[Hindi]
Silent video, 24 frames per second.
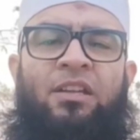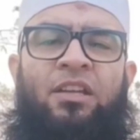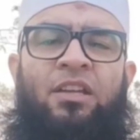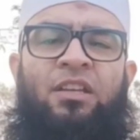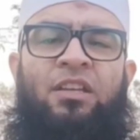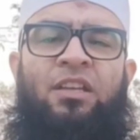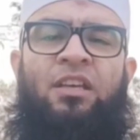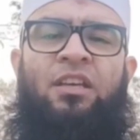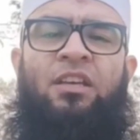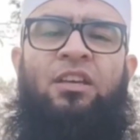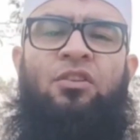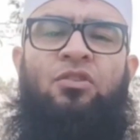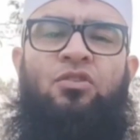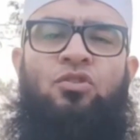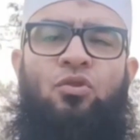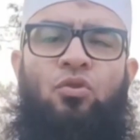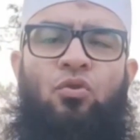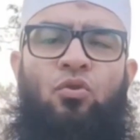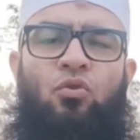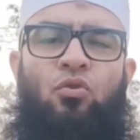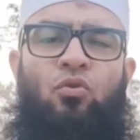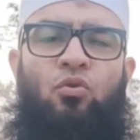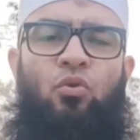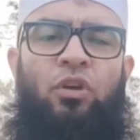कि जो
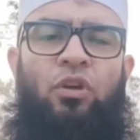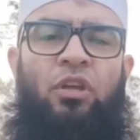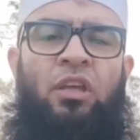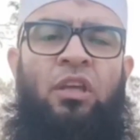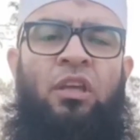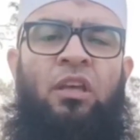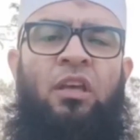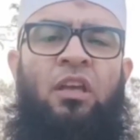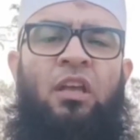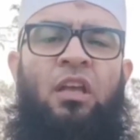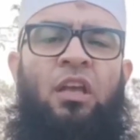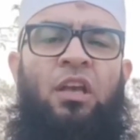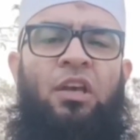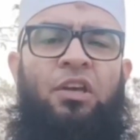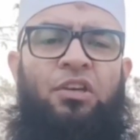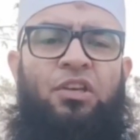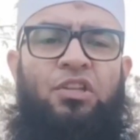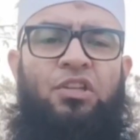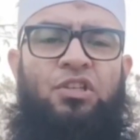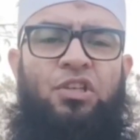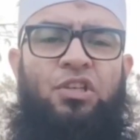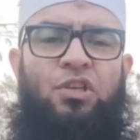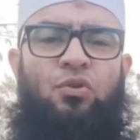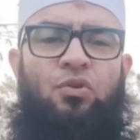कोई
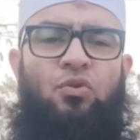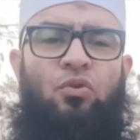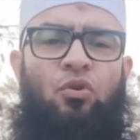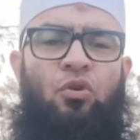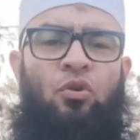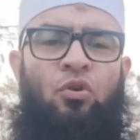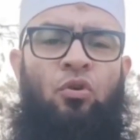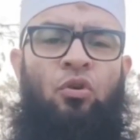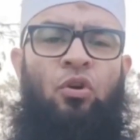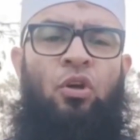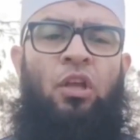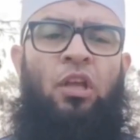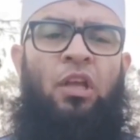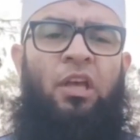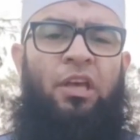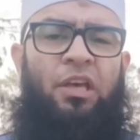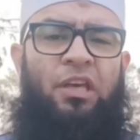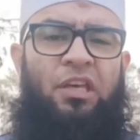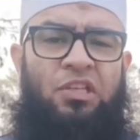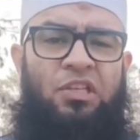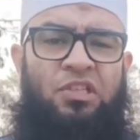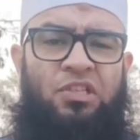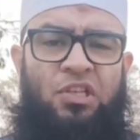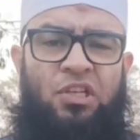किसी को
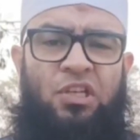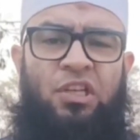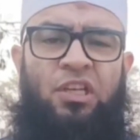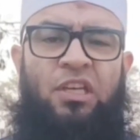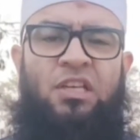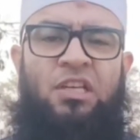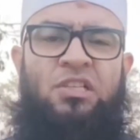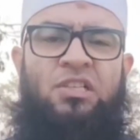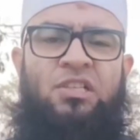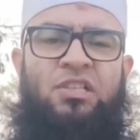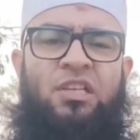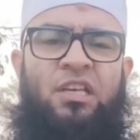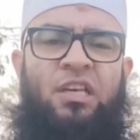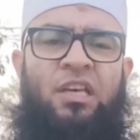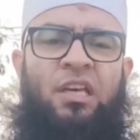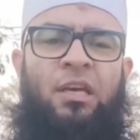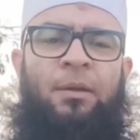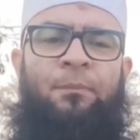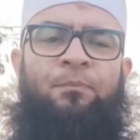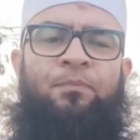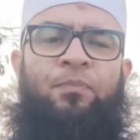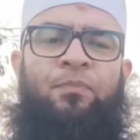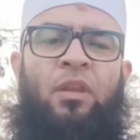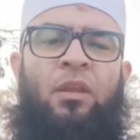इस नीयत से
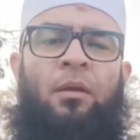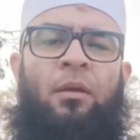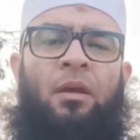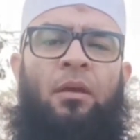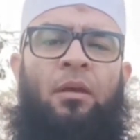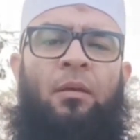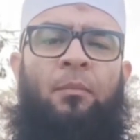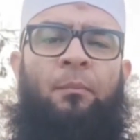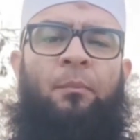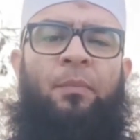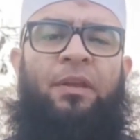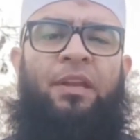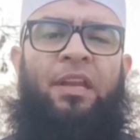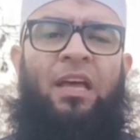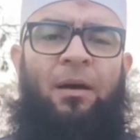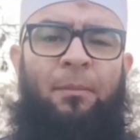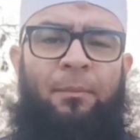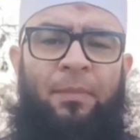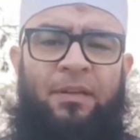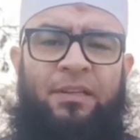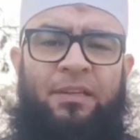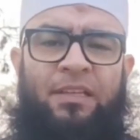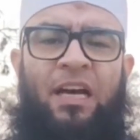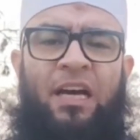बिना
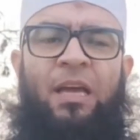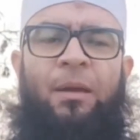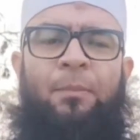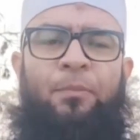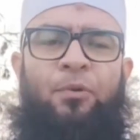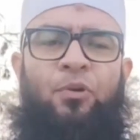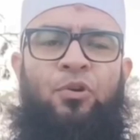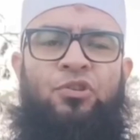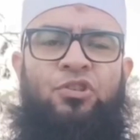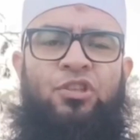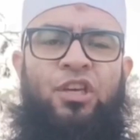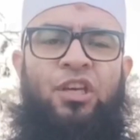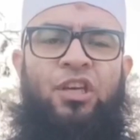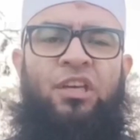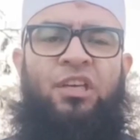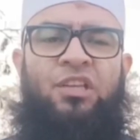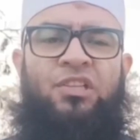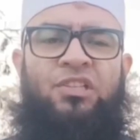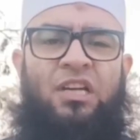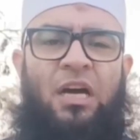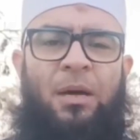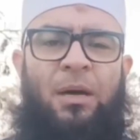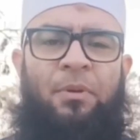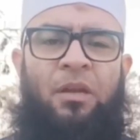बताए पहुँचे कि
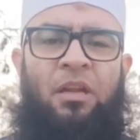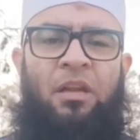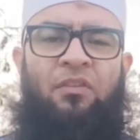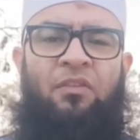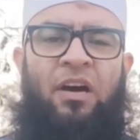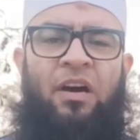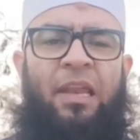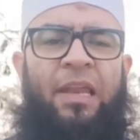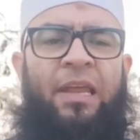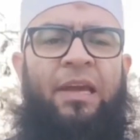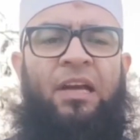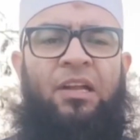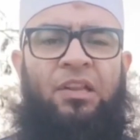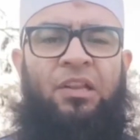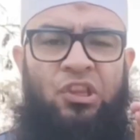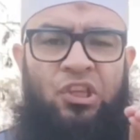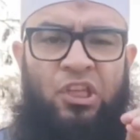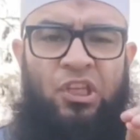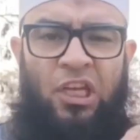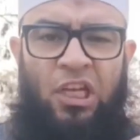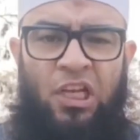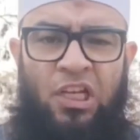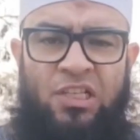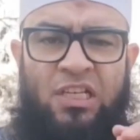सामने वाले का
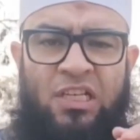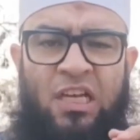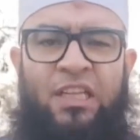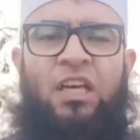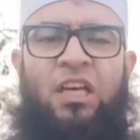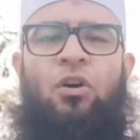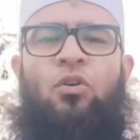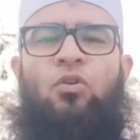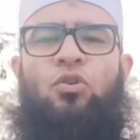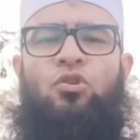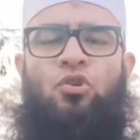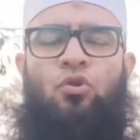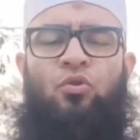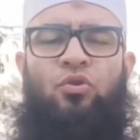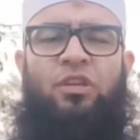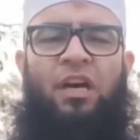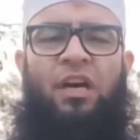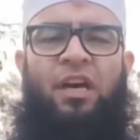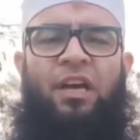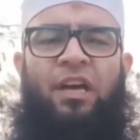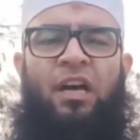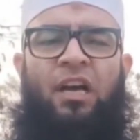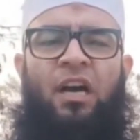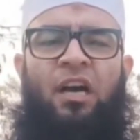दिल ज़्यादा खुश हो
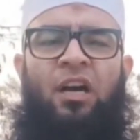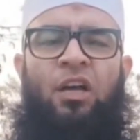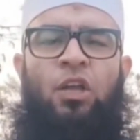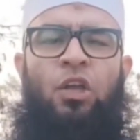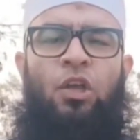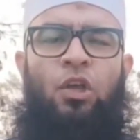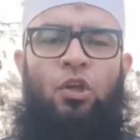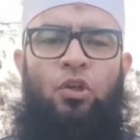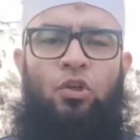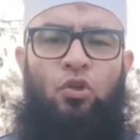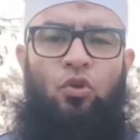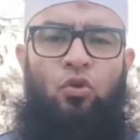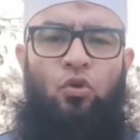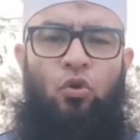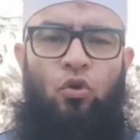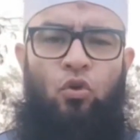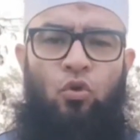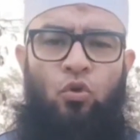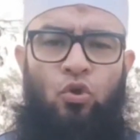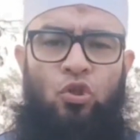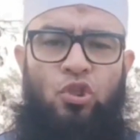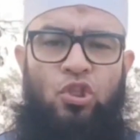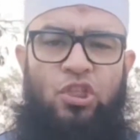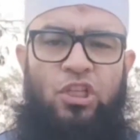जाएगा तो
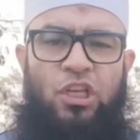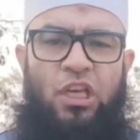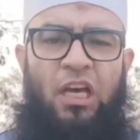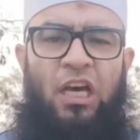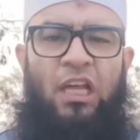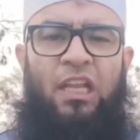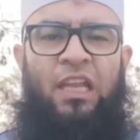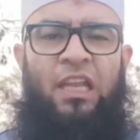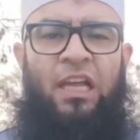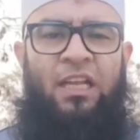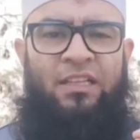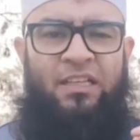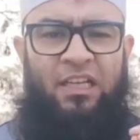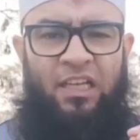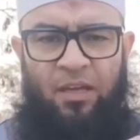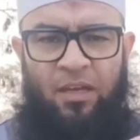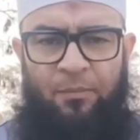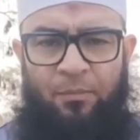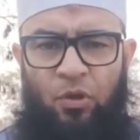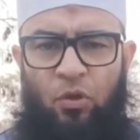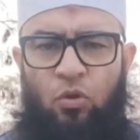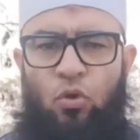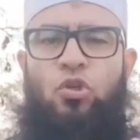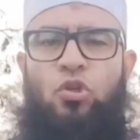उससे अल्लाह ताला भी
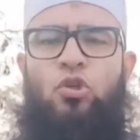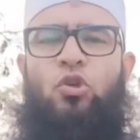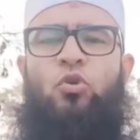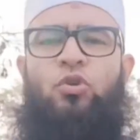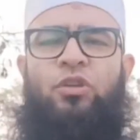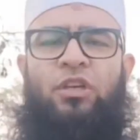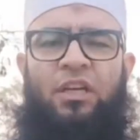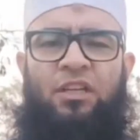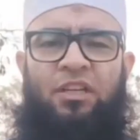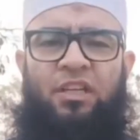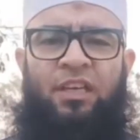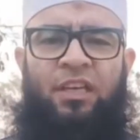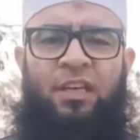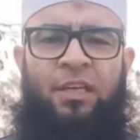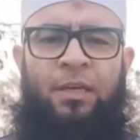खुश हो जाते हैं